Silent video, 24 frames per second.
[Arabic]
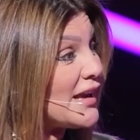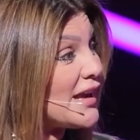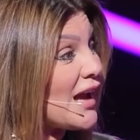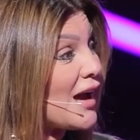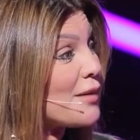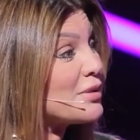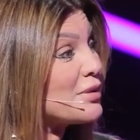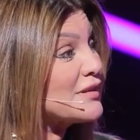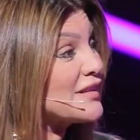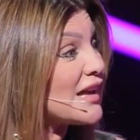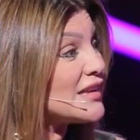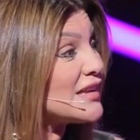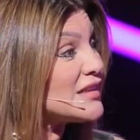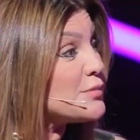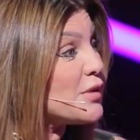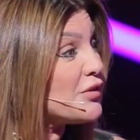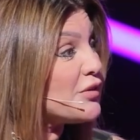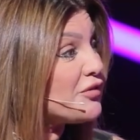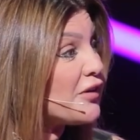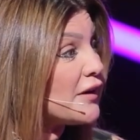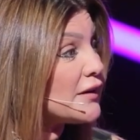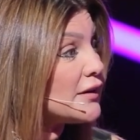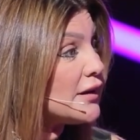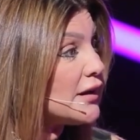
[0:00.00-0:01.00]
اللي هي عم
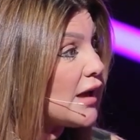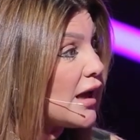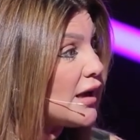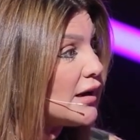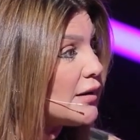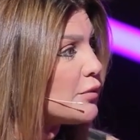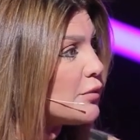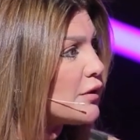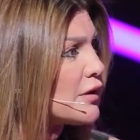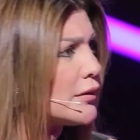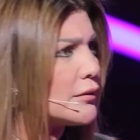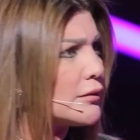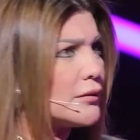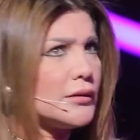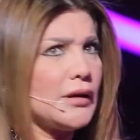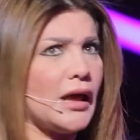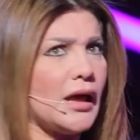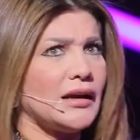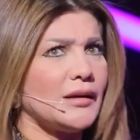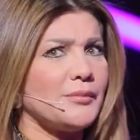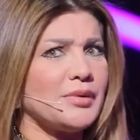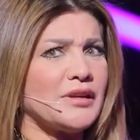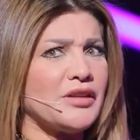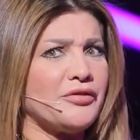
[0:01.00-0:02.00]
بتقدمي فن العالم
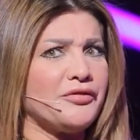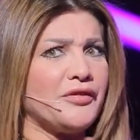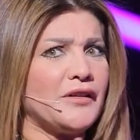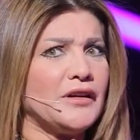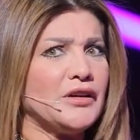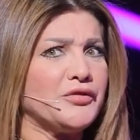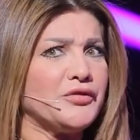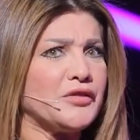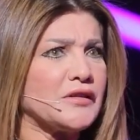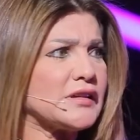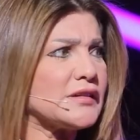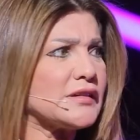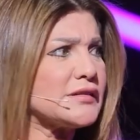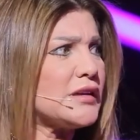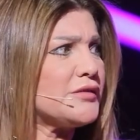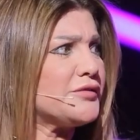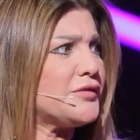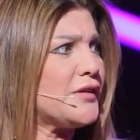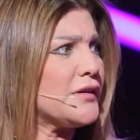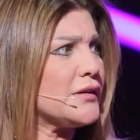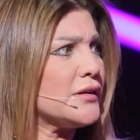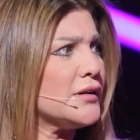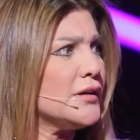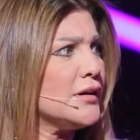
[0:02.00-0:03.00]
العالم كيف عرفت هذا
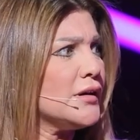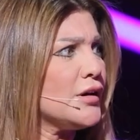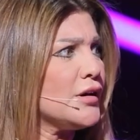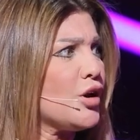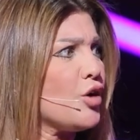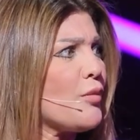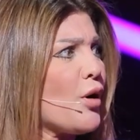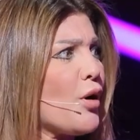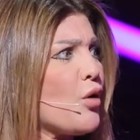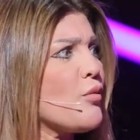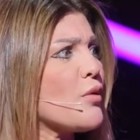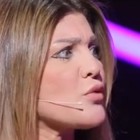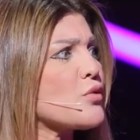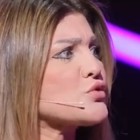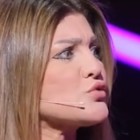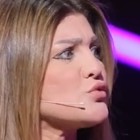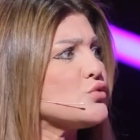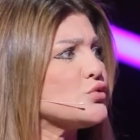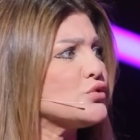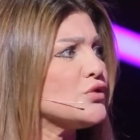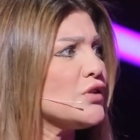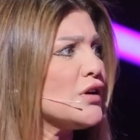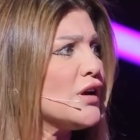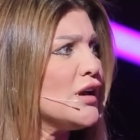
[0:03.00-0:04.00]
الفن لو ما هو
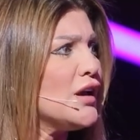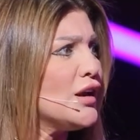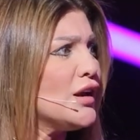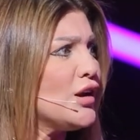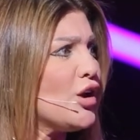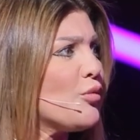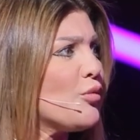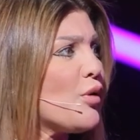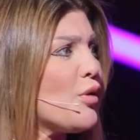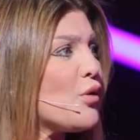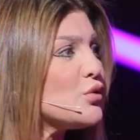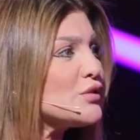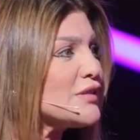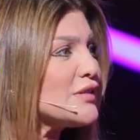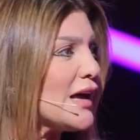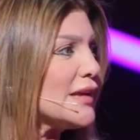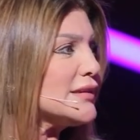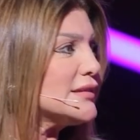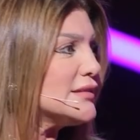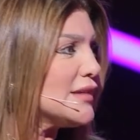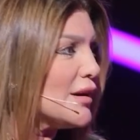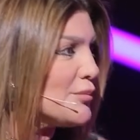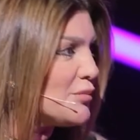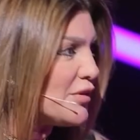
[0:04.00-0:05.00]
موجود لو ما هو
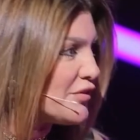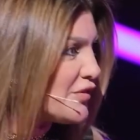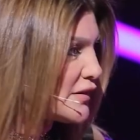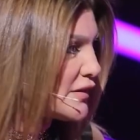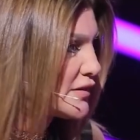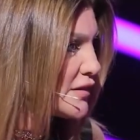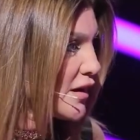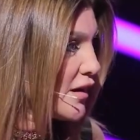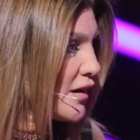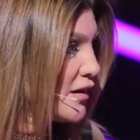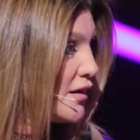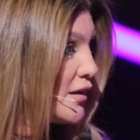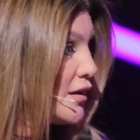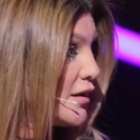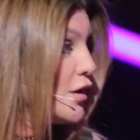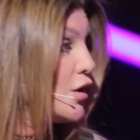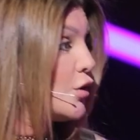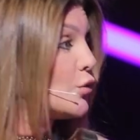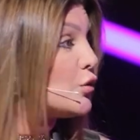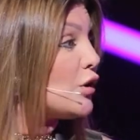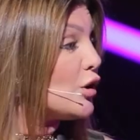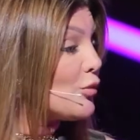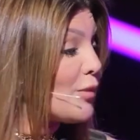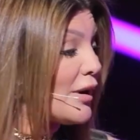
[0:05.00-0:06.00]
تقدم بفتره
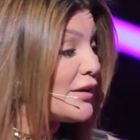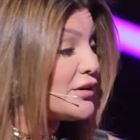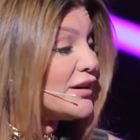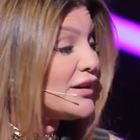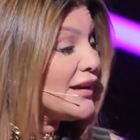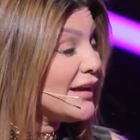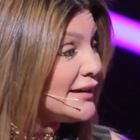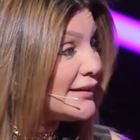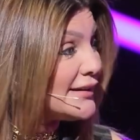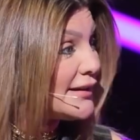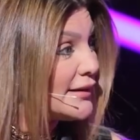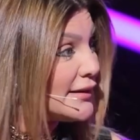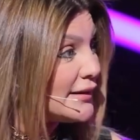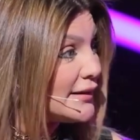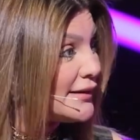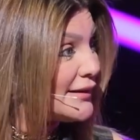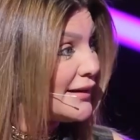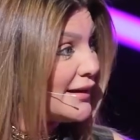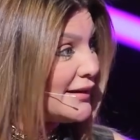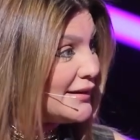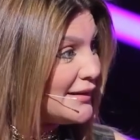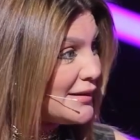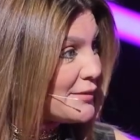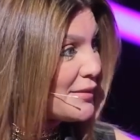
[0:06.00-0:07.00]
ولو ما نحن
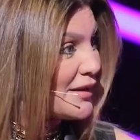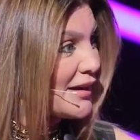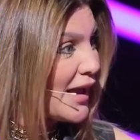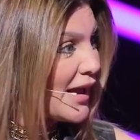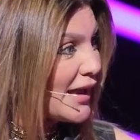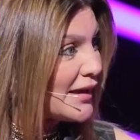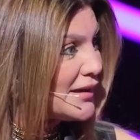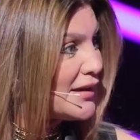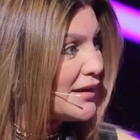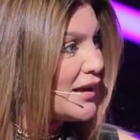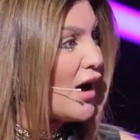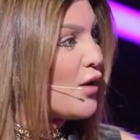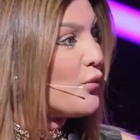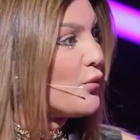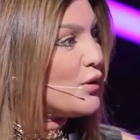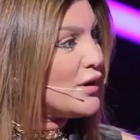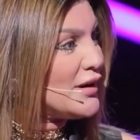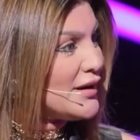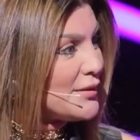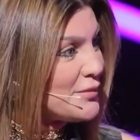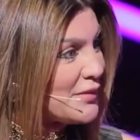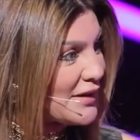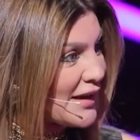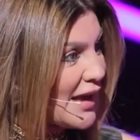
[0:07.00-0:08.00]
اللي بنغني او
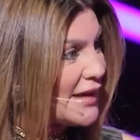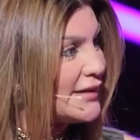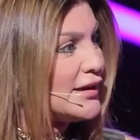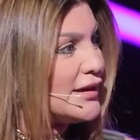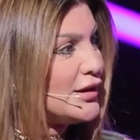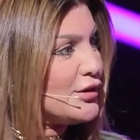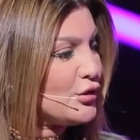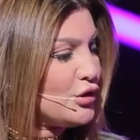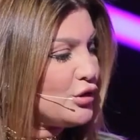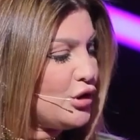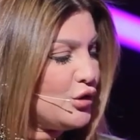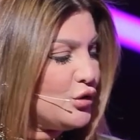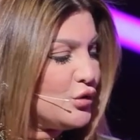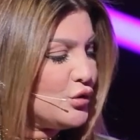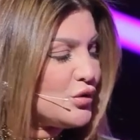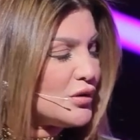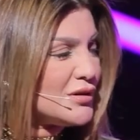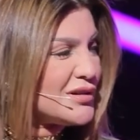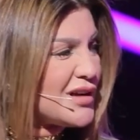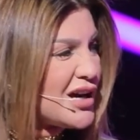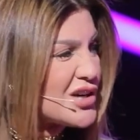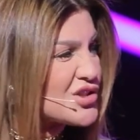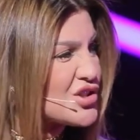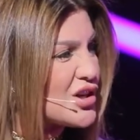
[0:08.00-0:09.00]
اللي بنغني اللون
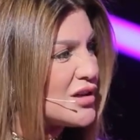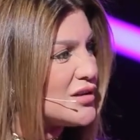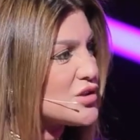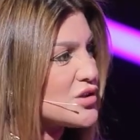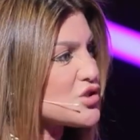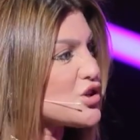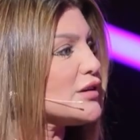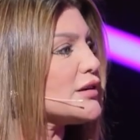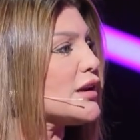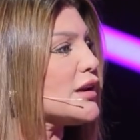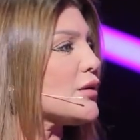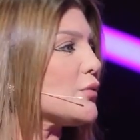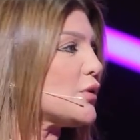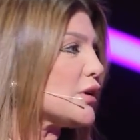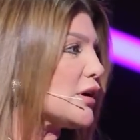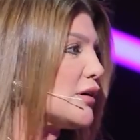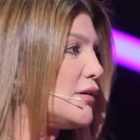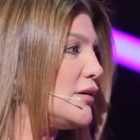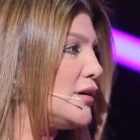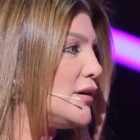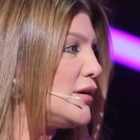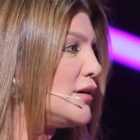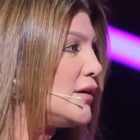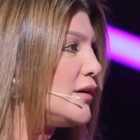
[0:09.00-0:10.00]
الحلو رجعنا
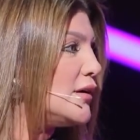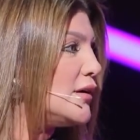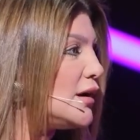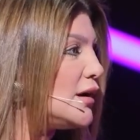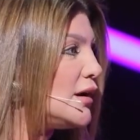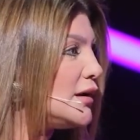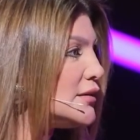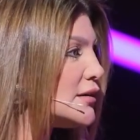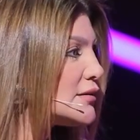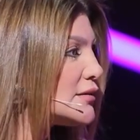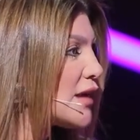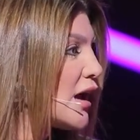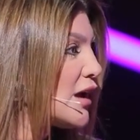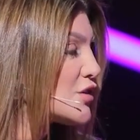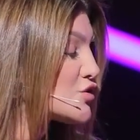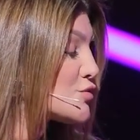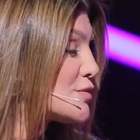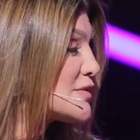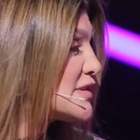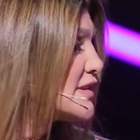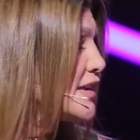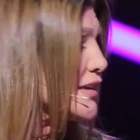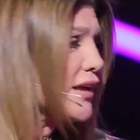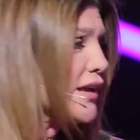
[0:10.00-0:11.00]
لورا هن
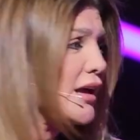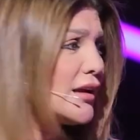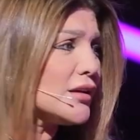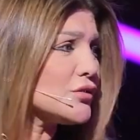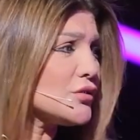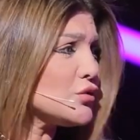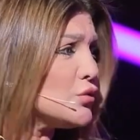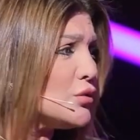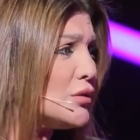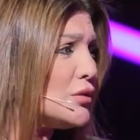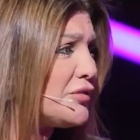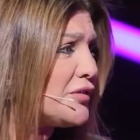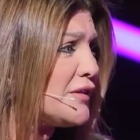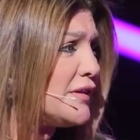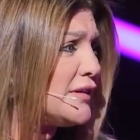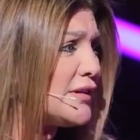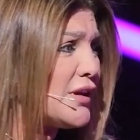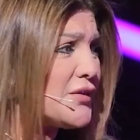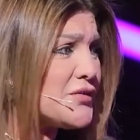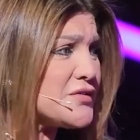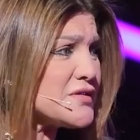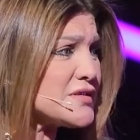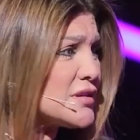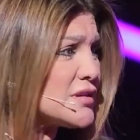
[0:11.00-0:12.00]
تحش بس ليكي على طول في
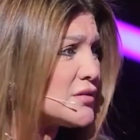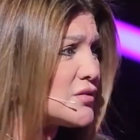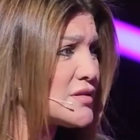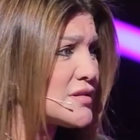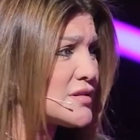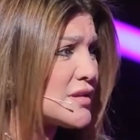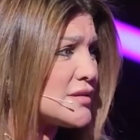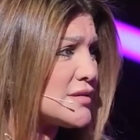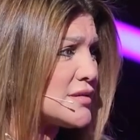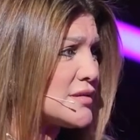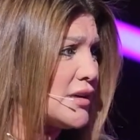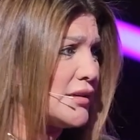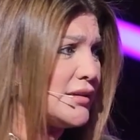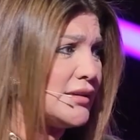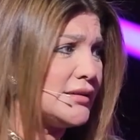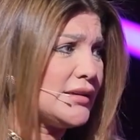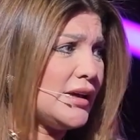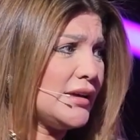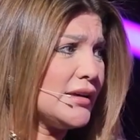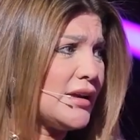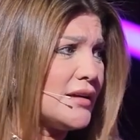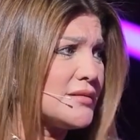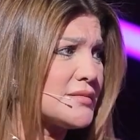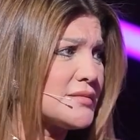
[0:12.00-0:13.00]
نفس القصص يعني
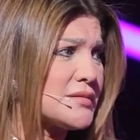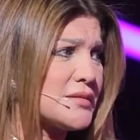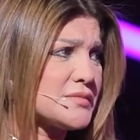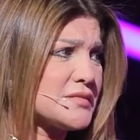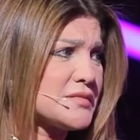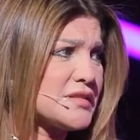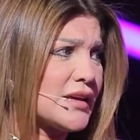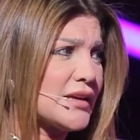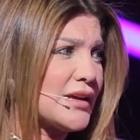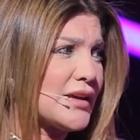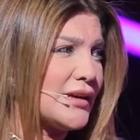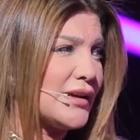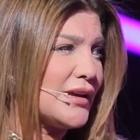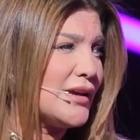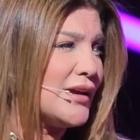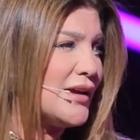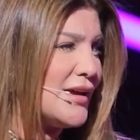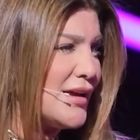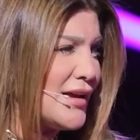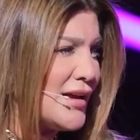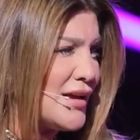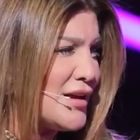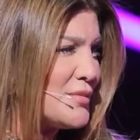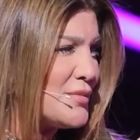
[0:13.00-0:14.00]
نحن تتذكري
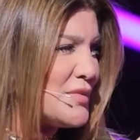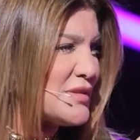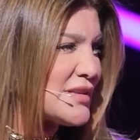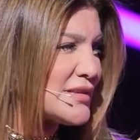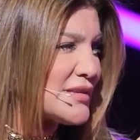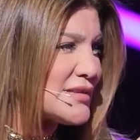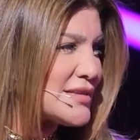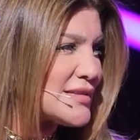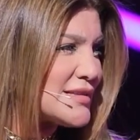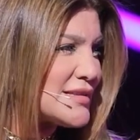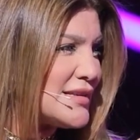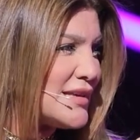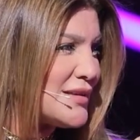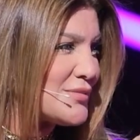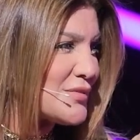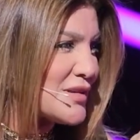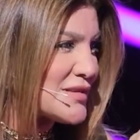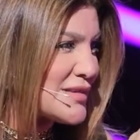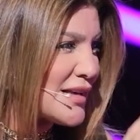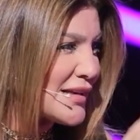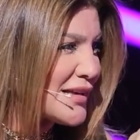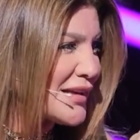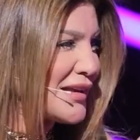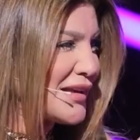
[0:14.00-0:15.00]
من ست سنين
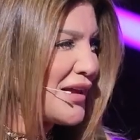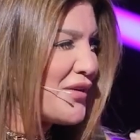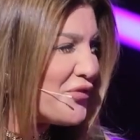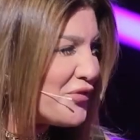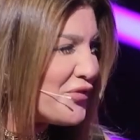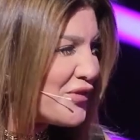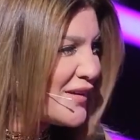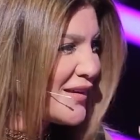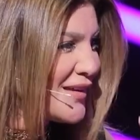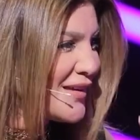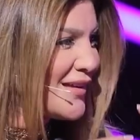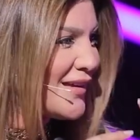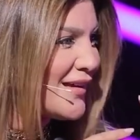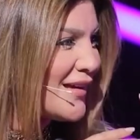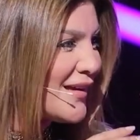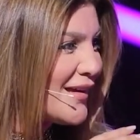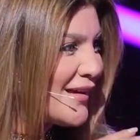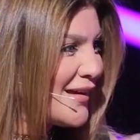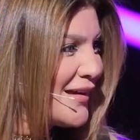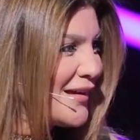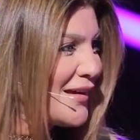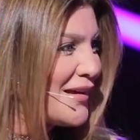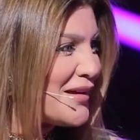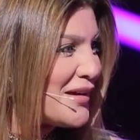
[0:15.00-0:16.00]
تتذكر كان في
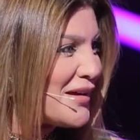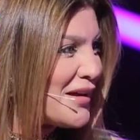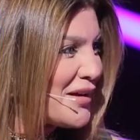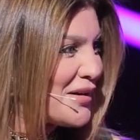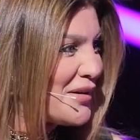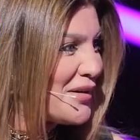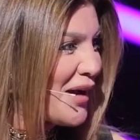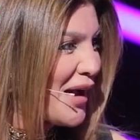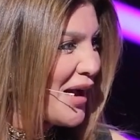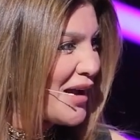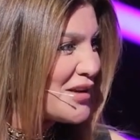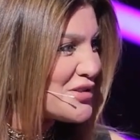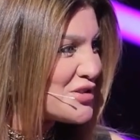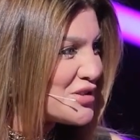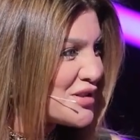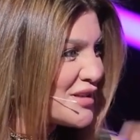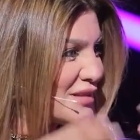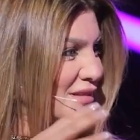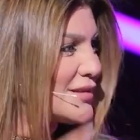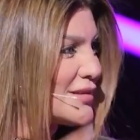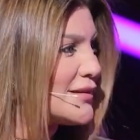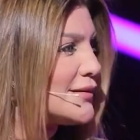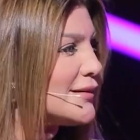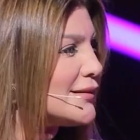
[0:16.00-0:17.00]
آه،
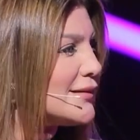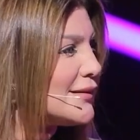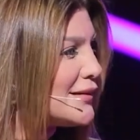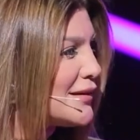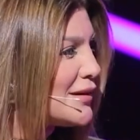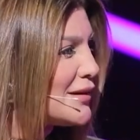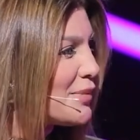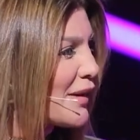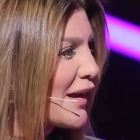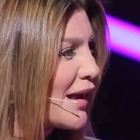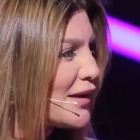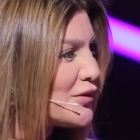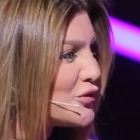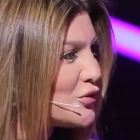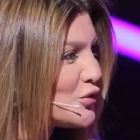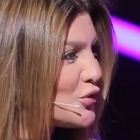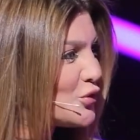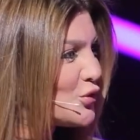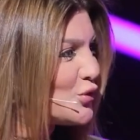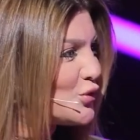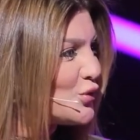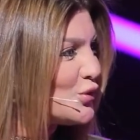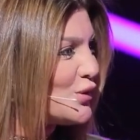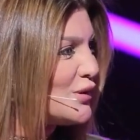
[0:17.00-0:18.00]
عجقه اللي
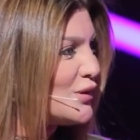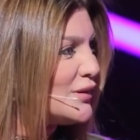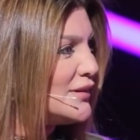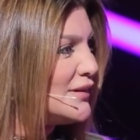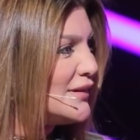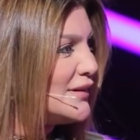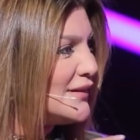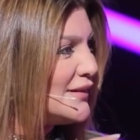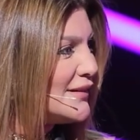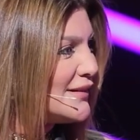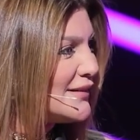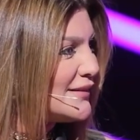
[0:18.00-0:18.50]
بغنوا آه،